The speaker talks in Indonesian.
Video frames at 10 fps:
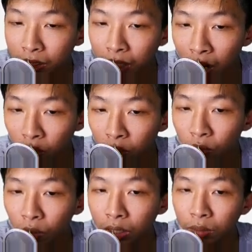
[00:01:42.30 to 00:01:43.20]
akhir
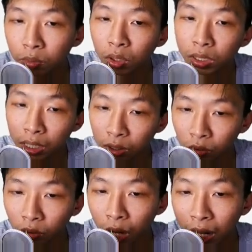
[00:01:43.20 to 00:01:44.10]
tahun
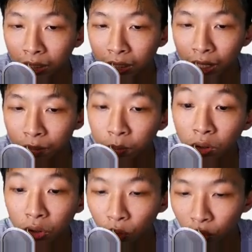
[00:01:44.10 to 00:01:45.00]
2021 harga
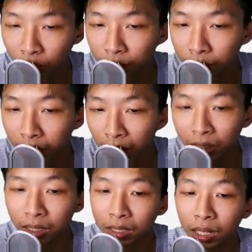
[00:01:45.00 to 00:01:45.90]
DL pun turun
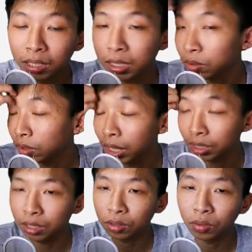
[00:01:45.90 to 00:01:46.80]
teman-teman. Harga DL
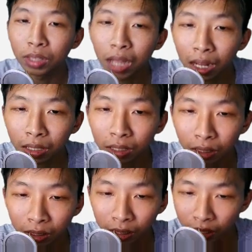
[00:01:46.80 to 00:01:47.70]
1 DL-nya itu
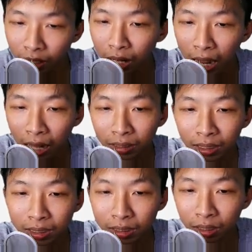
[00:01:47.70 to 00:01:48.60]
dari nih
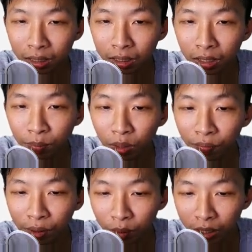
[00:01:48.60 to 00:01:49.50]
harga uh,
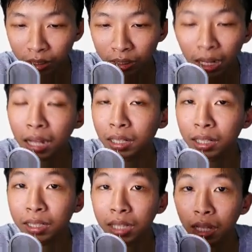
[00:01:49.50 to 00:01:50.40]
di bulan Februari
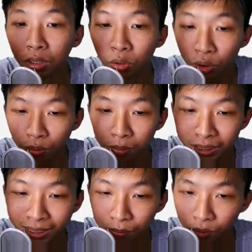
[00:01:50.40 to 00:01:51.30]
dia harganya 17.000,
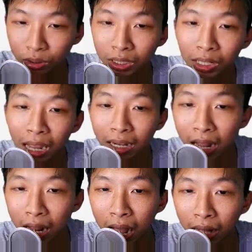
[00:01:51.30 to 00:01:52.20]

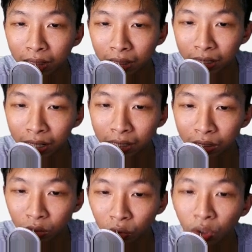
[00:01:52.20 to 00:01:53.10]
sekarang
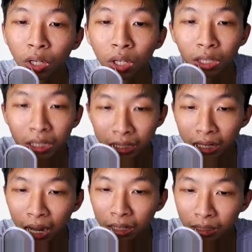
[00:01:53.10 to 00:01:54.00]
harga DL itu
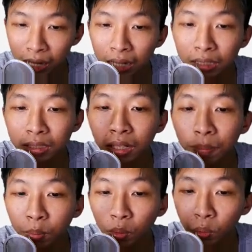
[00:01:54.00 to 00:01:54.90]
di
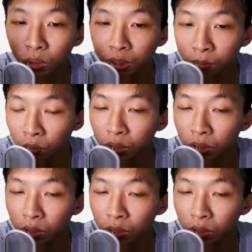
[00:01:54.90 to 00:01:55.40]
harga 10.500.